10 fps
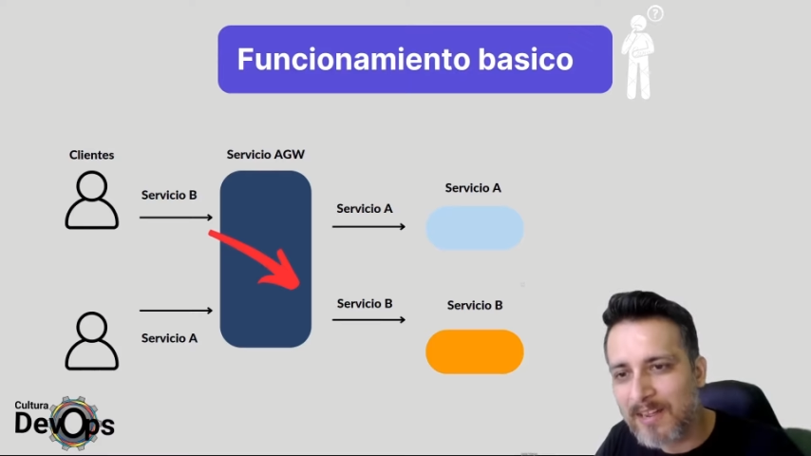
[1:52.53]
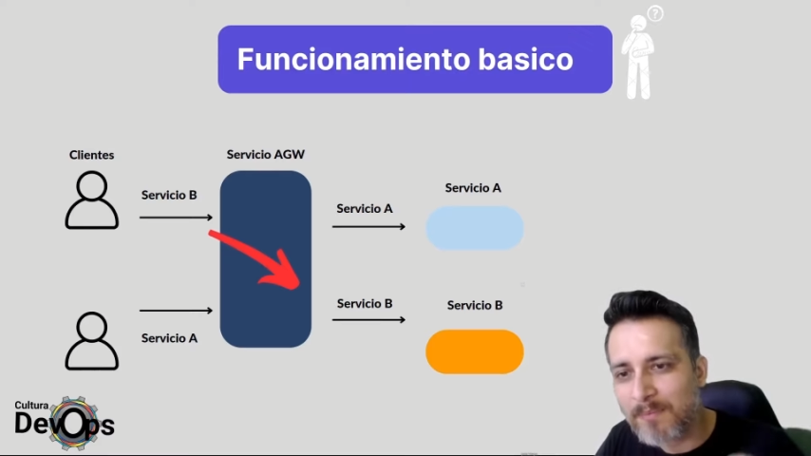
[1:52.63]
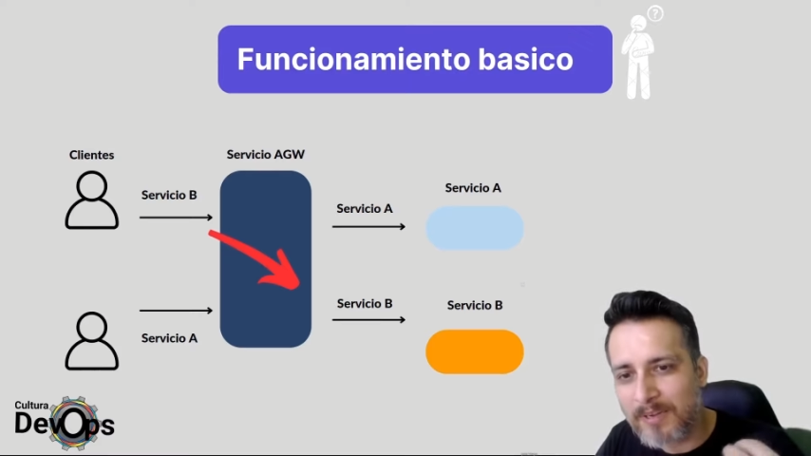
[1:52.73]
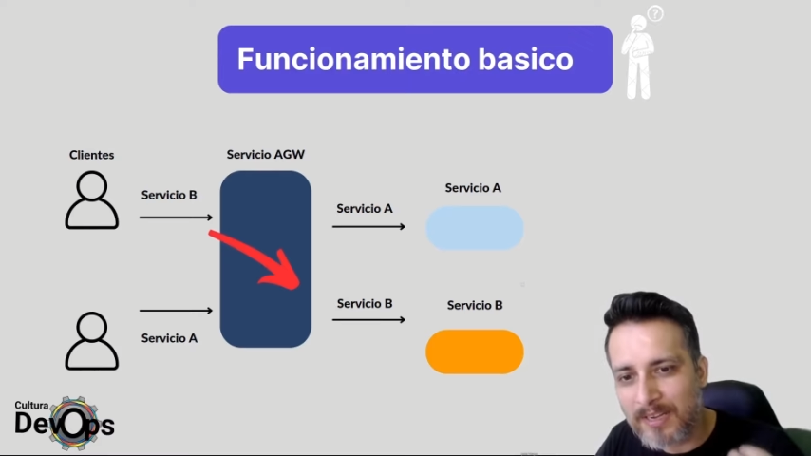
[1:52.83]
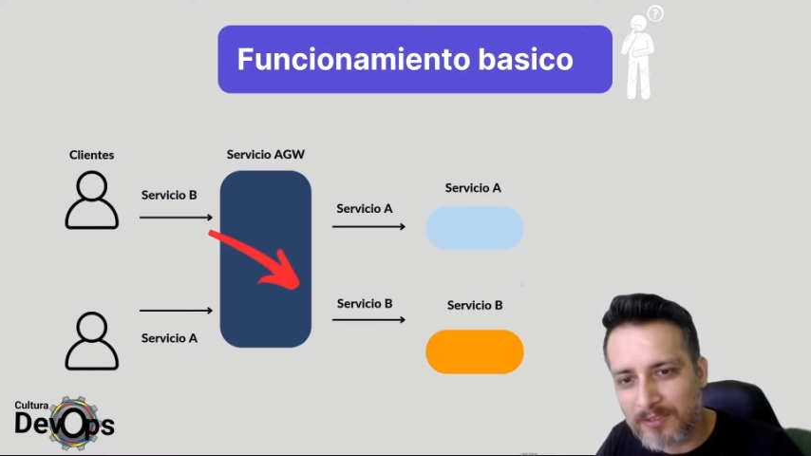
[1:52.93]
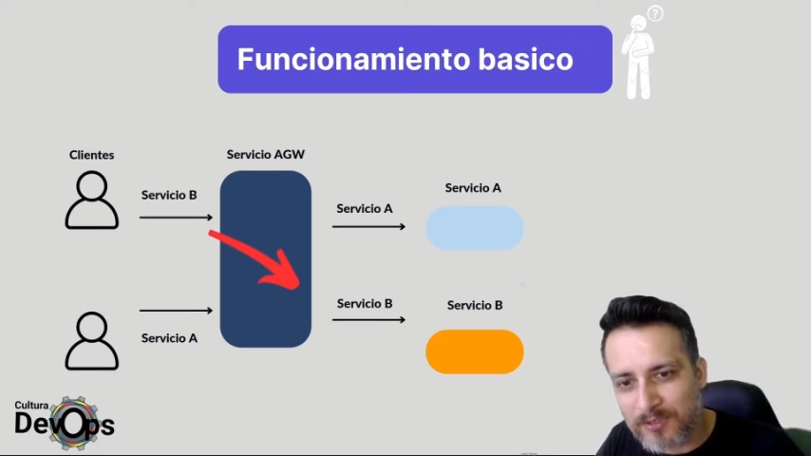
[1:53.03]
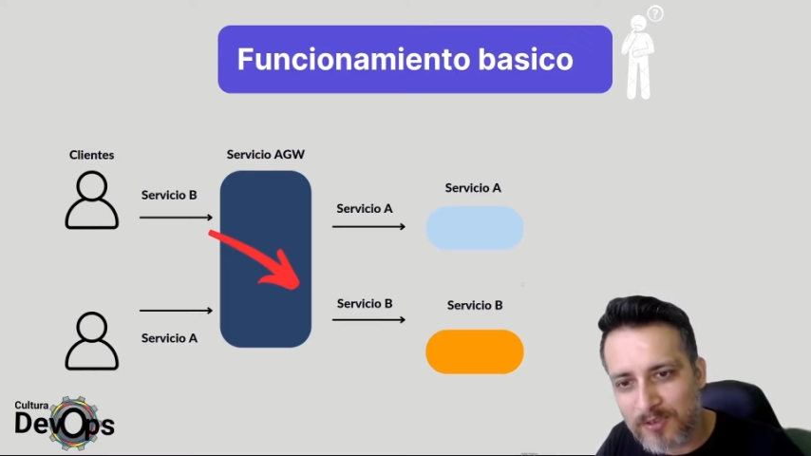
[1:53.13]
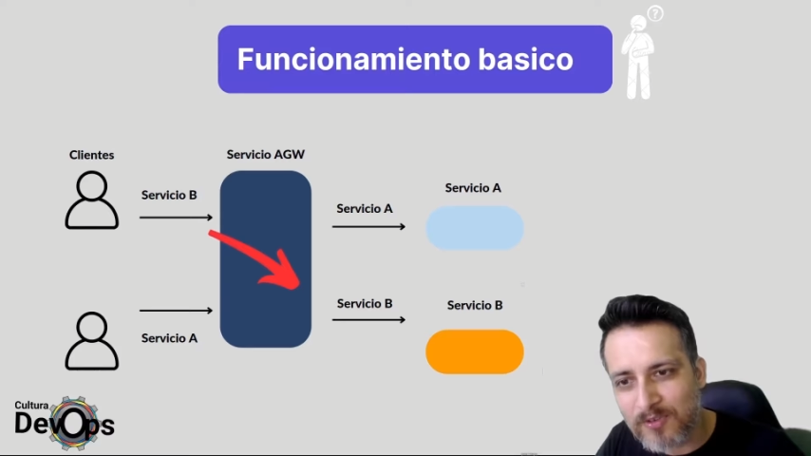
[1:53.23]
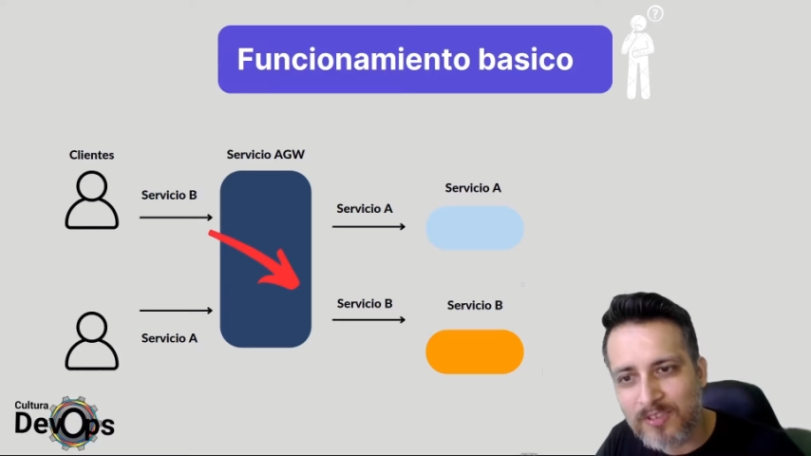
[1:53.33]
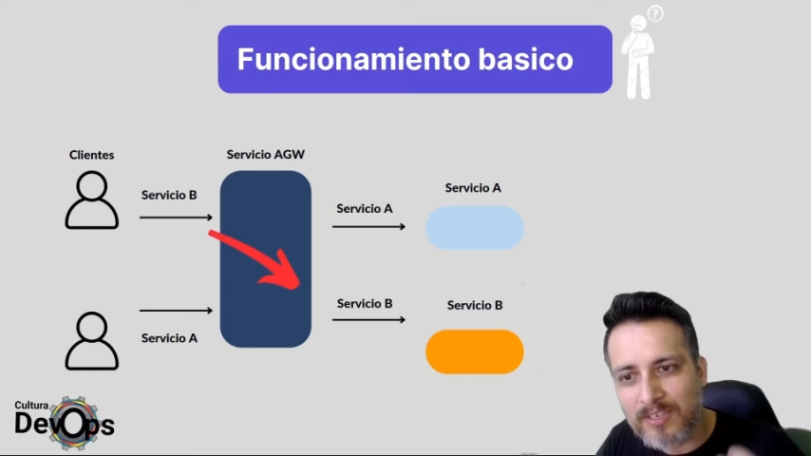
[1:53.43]

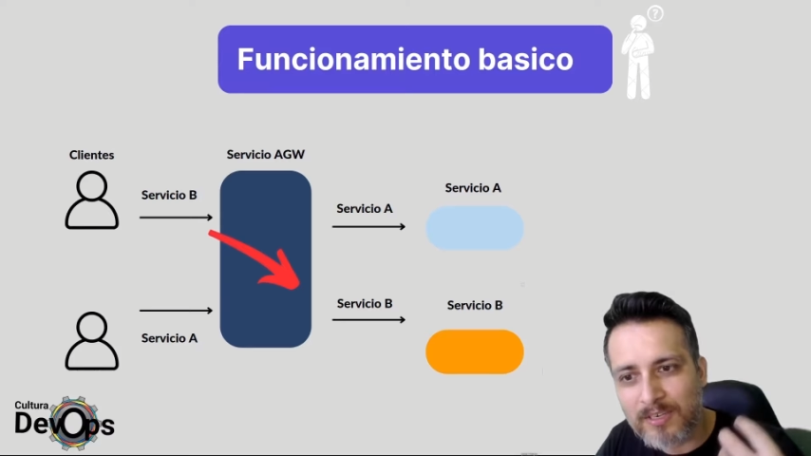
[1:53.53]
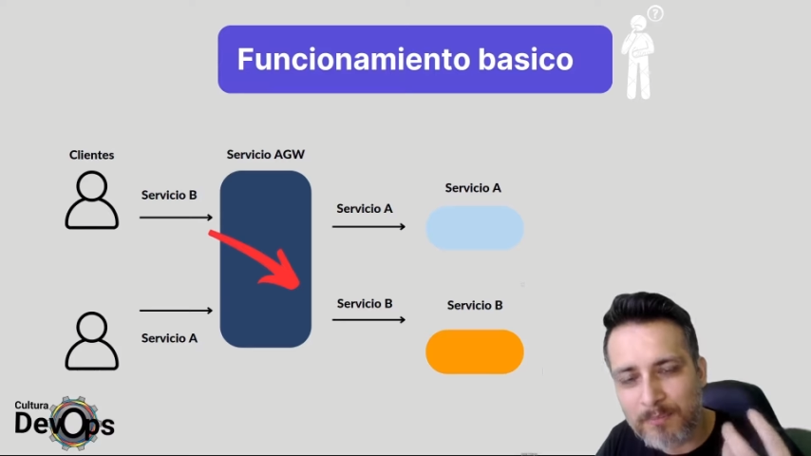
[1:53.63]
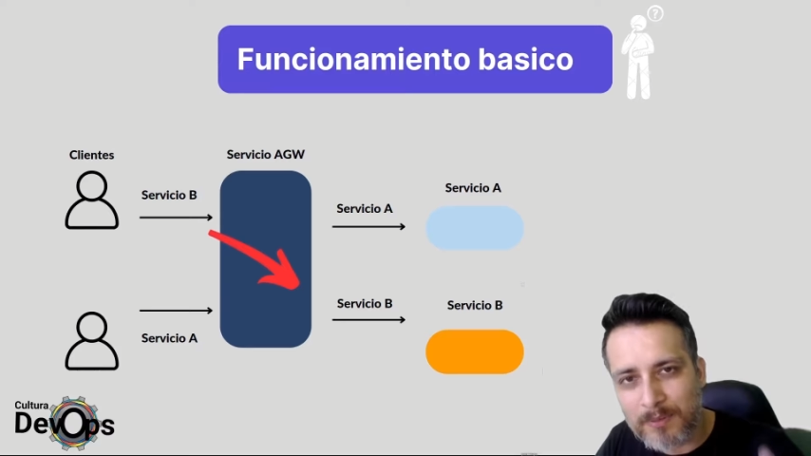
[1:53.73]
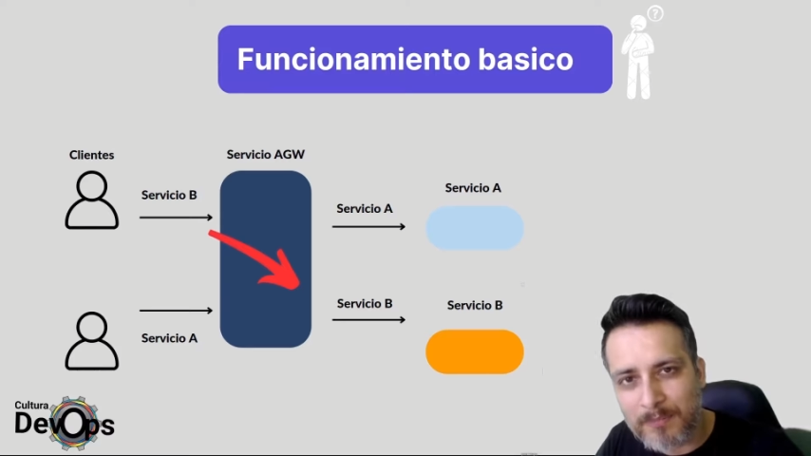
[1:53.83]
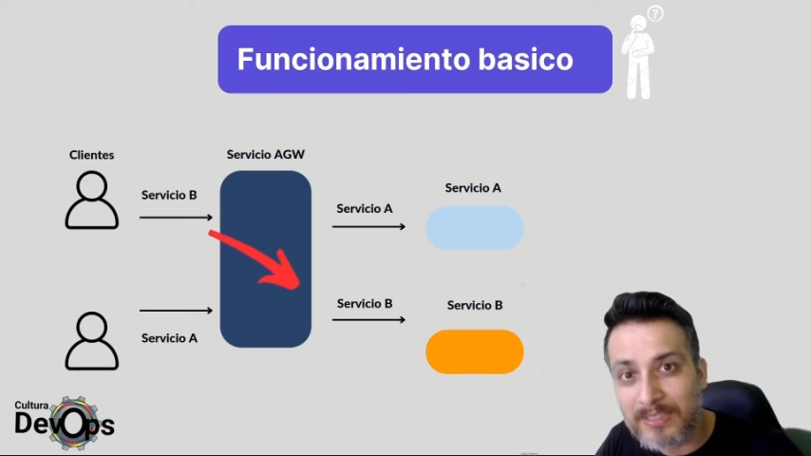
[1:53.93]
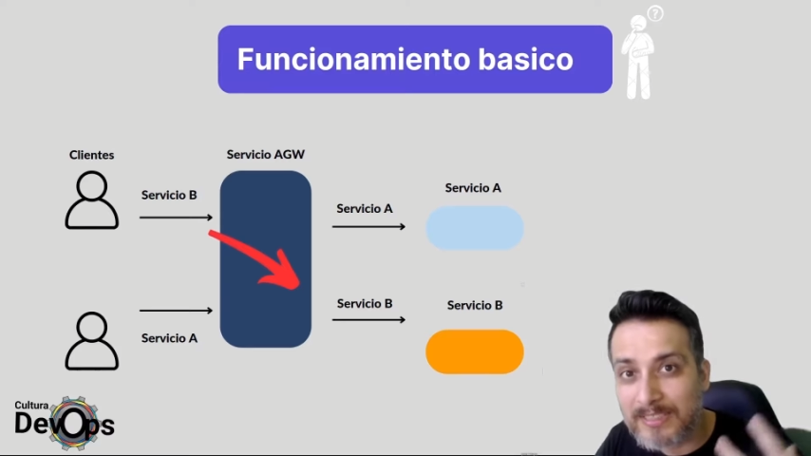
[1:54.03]
aplicación que le permita